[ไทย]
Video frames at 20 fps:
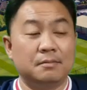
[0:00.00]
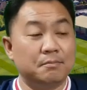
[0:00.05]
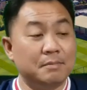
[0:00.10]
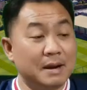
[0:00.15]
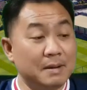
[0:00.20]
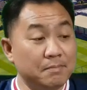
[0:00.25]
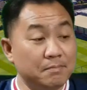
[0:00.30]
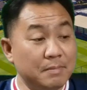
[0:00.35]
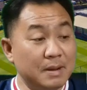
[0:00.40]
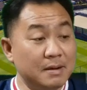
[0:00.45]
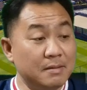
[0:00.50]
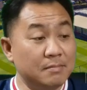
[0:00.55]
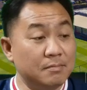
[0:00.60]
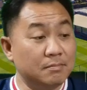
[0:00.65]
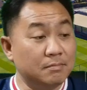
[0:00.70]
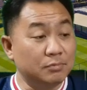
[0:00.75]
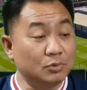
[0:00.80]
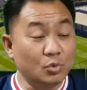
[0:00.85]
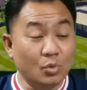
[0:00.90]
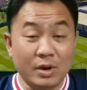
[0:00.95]
มันมัน
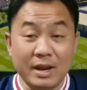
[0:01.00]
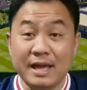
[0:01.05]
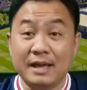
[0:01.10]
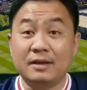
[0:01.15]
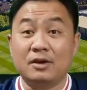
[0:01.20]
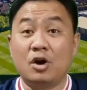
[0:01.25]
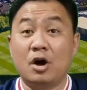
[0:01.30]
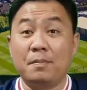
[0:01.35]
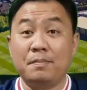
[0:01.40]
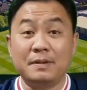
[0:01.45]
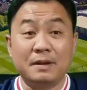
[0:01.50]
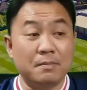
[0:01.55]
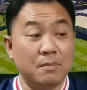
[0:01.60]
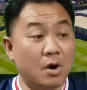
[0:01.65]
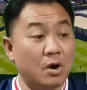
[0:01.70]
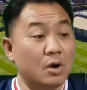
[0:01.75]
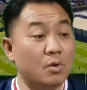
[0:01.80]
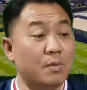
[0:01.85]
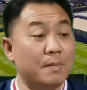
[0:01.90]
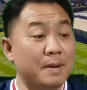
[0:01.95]
ตัวเลขครอปยังบอ
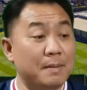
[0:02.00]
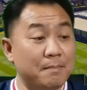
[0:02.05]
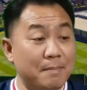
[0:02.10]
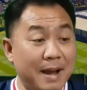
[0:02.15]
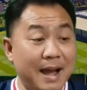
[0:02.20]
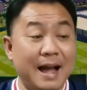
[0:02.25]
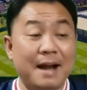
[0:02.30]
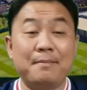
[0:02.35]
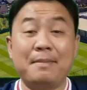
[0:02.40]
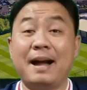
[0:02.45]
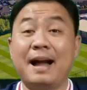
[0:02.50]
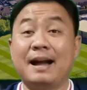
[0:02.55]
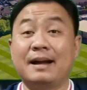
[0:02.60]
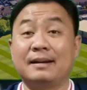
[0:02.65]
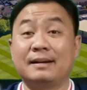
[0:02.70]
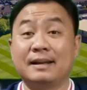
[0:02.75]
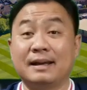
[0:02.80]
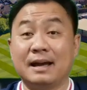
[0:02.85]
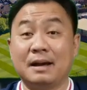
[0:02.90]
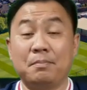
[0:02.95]
กเลยว่ามันบ้ามาก
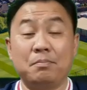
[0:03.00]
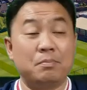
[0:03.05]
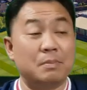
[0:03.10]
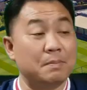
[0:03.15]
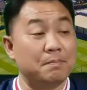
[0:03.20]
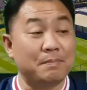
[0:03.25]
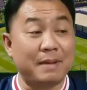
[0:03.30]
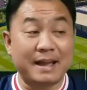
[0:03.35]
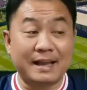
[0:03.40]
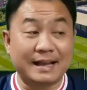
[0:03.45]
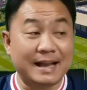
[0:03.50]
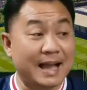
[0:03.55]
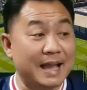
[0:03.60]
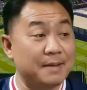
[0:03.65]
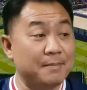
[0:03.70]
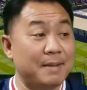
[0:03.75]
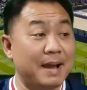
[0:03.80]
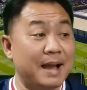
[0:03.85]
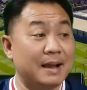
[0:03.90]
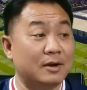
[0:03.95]
นะครับ มันไปไกล
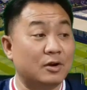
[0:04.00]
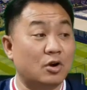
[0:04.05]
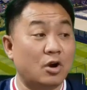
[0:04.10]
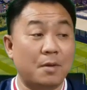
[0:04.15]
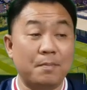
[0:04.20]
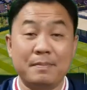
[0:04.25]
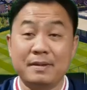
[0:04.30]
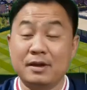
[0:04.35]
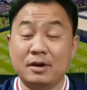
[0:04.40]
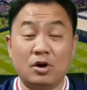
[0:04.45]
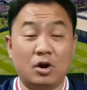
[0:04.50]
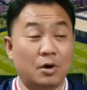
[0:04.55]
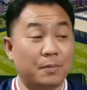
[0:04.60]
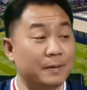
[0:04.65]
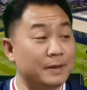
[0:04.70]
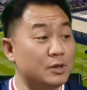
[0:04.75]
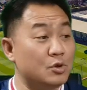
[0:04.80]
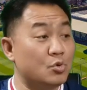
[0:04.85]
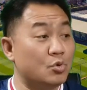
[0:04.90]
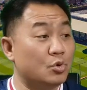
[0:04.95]
มากครอปไม่ขอไป
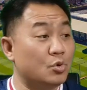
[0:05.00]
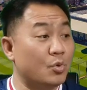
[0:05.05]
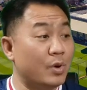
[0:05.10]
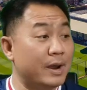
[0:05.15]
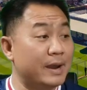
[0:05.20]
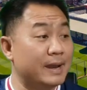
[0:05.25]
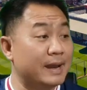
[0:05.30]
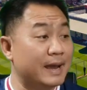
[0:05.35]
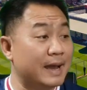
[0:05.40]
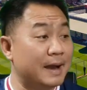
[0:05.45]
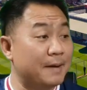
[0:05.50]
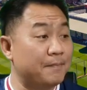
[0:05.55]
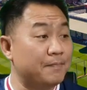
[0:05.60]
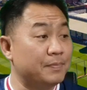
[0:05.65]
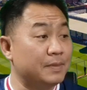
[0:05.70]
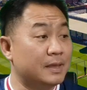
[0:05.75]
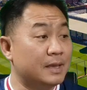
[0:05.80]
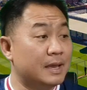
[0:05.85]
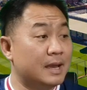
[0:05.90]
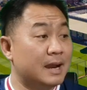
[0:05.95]
ยุ่งด้วยนะครับ
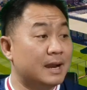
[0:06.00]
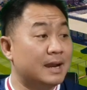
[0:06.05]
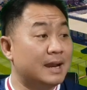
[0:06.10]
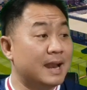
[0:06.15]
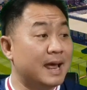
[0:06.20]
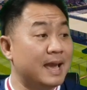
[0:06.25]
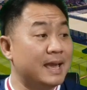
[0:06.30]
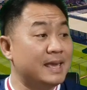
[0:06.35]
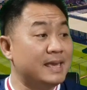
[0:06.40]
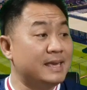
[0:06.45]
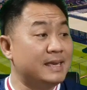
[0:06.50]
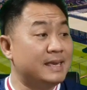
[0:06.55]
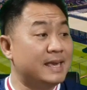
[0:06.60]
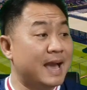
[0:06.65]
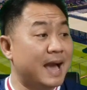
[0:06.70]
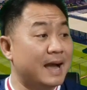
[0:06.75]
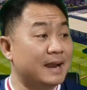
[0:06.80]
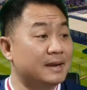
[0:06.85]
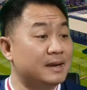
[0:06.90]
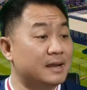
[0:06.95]
และอีกอ
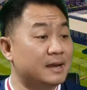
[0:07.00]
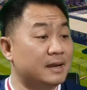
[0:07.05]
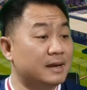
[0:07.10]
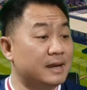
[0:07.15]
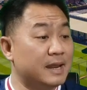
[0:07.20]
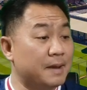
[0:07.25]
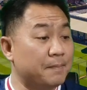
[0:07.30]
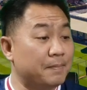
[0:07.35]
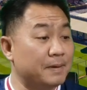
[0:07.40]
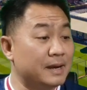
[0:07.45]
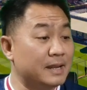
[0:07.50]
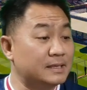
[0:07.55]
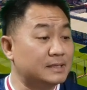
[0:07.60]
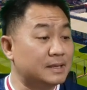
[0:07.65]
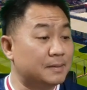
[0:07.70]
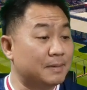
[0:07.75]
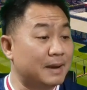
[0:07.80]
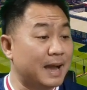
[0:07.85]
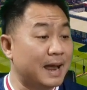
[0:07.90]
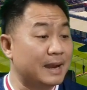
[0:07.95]
ย่างหนึ่งเนี่ยประเด็น
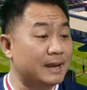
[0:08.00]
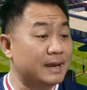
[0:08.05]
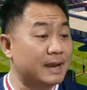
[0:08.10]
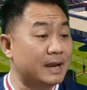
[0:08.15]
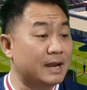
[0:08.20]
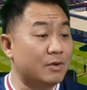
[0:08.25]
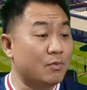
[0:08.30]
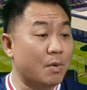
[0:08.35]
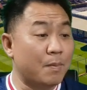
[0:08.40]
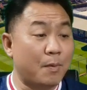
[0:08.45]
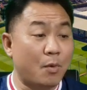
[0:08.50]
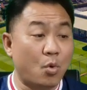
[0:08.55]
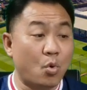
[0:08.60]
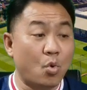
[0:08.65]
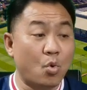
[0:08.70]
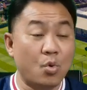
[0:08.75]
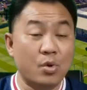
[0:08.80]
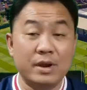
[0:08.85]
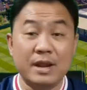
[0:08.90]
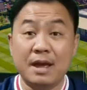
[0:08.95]
สำคัญเนี่ยลิเวอร์พู
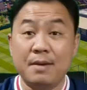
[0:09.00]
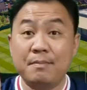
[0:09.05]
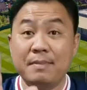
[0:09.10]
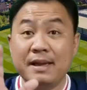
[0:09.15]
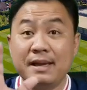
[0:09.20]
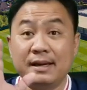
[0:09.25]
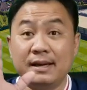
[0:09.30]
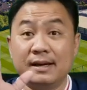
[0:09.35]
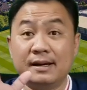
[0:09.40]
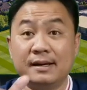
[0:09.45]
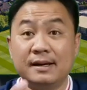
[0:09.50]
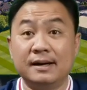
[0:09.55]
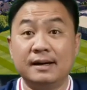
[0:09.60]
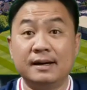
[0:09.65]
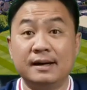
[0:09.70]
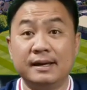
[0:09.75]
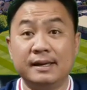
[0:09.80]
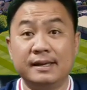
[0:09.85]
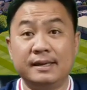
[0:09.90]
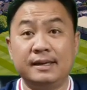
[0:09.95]
ลเนี่ยไม่เค
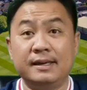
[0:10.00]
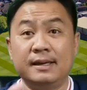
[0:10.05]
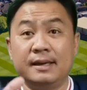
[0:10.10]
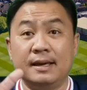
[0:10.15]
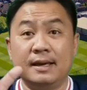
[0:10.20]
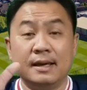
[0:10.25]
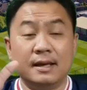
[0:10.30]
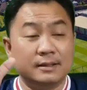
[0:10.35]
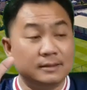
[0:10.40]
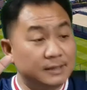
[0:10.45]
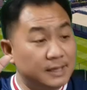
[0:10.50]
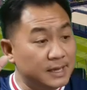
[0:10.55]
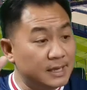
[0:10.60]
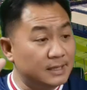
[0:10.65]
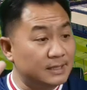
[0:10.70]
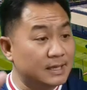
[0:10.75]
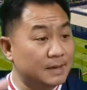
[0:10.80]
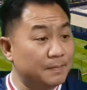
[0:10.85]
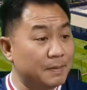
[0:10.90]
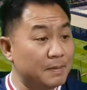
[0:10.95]
ยที่
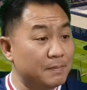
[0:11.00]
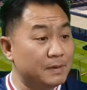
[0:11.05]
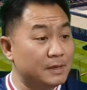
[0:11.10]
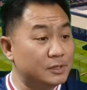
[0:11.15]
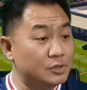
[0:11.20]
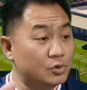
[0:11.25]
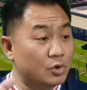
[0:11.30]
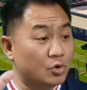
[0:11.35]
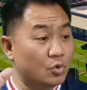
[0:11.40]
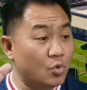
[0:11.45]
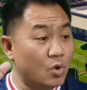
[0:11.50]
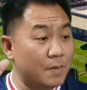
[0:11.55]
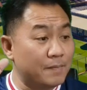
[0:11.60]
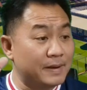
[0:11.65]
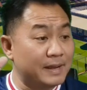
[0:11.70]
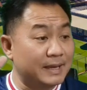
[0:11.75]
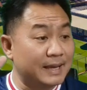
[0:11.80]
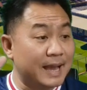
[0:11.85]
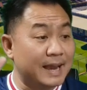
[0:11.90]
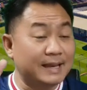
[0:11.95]
จะไปมีส่วนร่วมใน
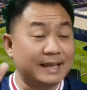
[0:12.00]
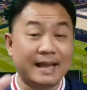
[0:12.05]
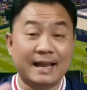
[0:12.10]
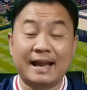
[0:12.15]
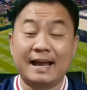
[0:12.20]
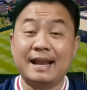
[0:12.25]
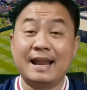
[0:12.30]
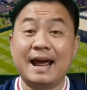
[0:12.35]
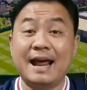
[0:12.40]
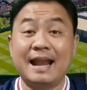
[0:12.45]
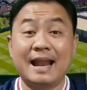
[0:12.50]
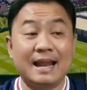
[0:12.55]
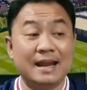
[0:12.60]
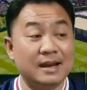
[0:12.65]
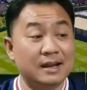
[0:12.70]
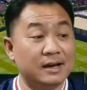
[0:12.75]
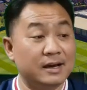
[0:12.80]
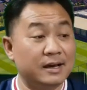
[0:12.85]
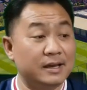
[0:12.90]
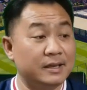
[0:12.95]
การแข่งขันฮาลัน
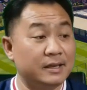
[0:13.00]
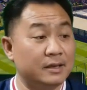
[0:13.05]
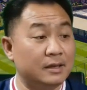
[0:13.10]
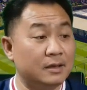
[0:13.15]
เลย